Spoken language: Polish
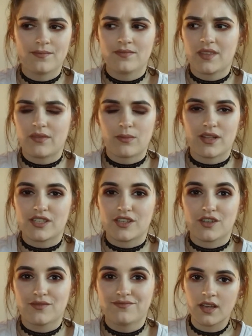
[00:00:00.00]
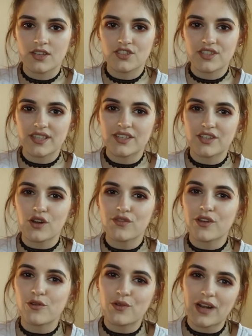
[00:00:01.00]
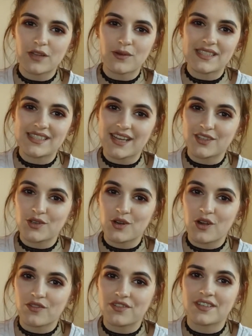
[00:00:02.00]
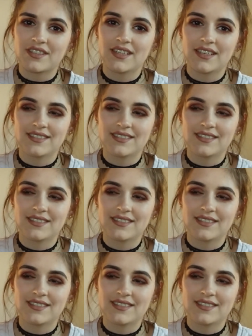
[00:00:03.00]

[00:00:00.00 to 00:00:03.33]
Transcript: Nie wiem dlaczego. Czy kiedykolwiek ukradłaś znak drogowy?